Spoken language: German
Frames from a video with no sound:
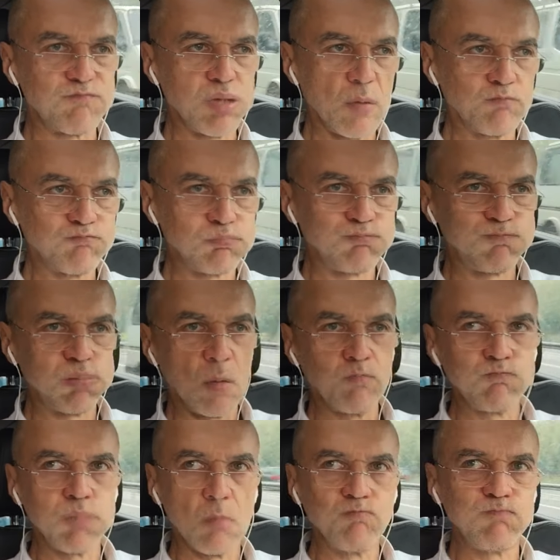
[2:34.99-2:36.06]
blub, blub,
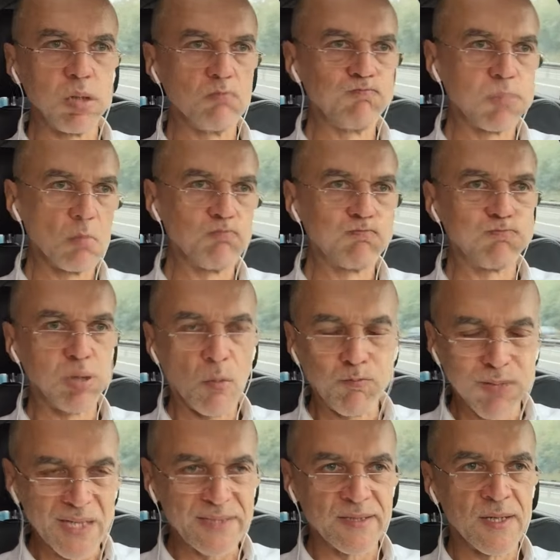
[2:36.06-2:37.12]
blub,
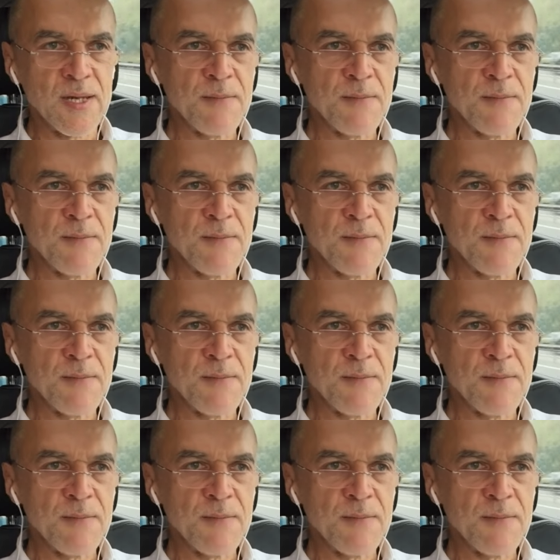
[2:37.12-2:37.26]
blubbert.